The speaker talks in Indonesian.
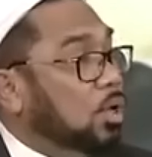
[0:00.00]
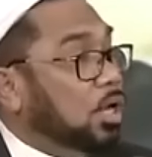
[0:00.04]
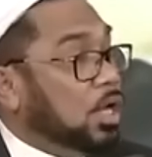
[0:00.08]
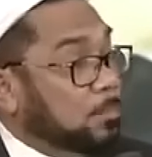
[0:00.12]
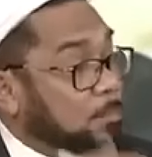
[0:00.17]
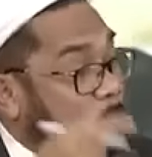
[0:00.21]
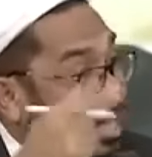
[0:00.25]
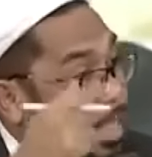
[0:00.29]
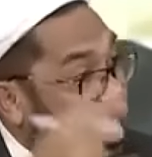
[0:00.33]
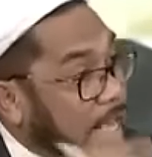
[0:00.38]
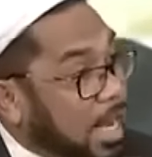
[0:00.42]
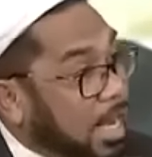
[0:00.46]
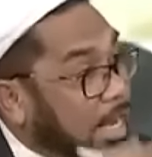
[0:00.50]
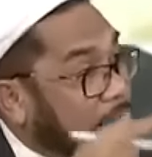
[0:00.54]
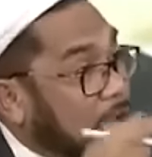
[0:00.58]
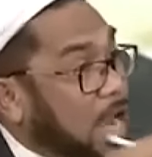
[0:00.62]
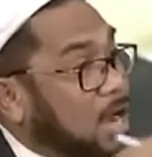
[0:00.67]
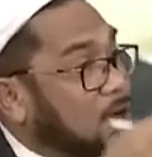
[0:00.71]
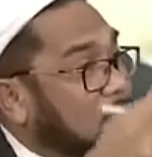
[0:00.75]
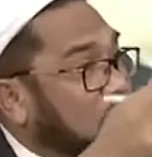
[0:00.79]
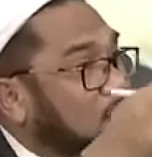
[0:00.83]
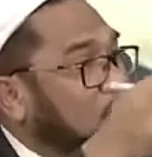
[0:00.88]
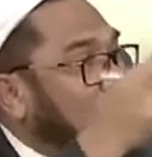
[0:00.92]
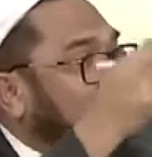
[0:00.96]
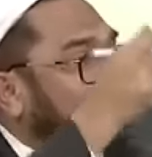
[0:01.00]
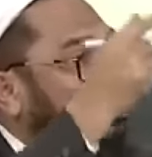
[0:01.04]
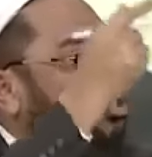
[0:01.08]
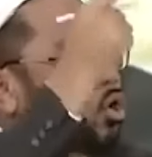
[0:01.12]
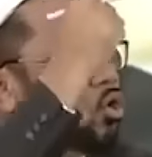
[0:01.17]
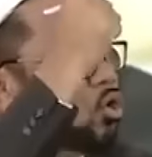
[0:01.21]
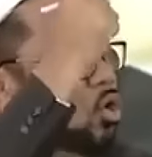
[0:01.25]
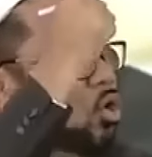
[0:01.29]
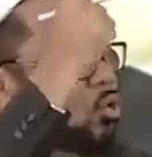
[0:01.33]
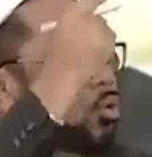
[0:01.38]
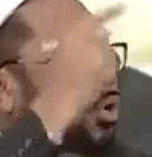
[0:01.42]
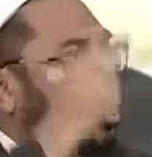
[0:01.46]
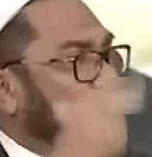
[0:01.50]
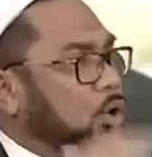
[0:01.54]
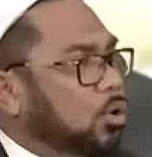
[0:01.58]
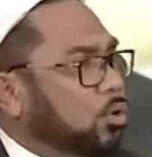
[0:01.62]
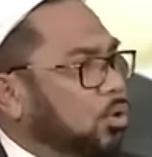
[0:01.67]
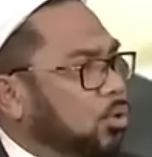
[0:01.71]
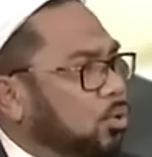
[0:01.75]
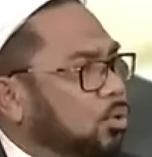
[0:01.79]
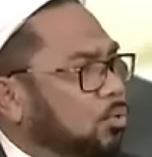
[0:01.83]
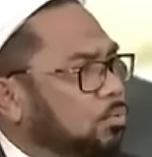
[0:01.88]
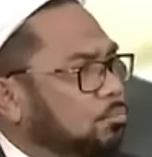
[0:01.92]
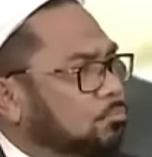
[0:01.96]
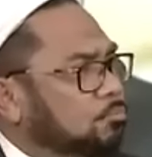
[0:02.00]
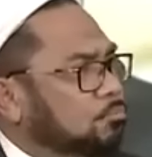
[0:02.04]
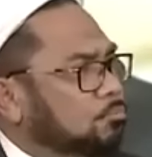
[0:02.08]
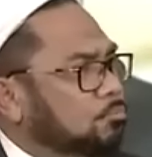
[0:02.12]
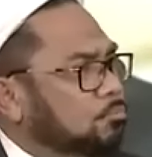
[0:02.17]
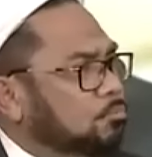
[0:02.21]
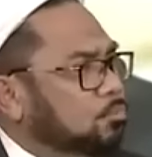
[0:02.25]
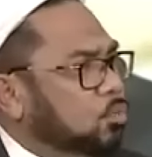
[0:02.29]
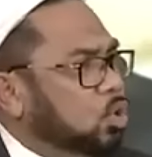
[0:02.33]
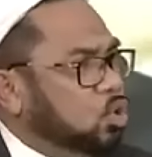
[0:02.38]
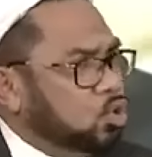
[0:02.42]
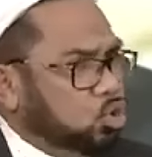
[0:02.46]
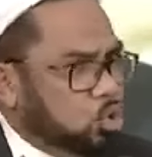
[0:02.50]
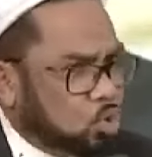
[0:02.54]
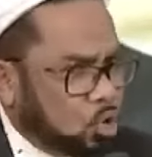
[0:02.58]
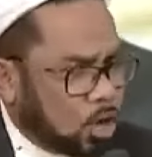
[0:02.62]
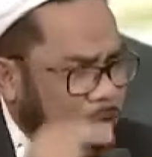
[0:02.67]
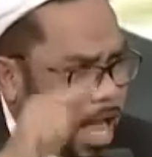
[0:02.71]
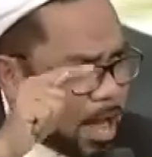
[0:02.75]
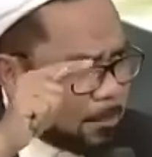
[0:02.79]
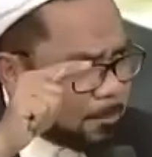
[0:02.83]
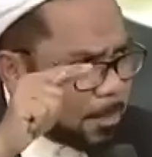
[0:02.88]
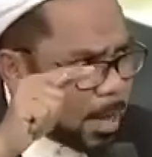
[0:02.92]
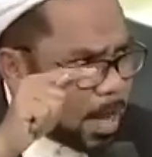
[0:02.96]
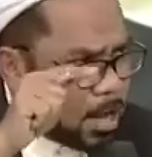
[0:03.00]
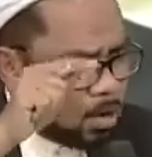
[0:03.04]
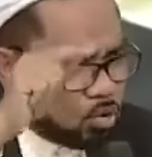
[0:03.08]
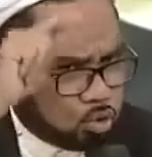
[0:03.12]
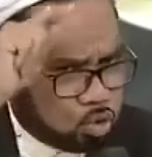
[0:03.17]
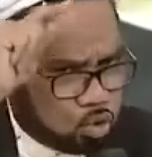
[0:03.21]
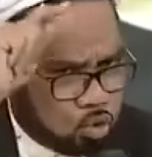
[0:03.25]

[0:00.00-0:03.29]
Dipikirkan oleh Joko Widodo untuk apa?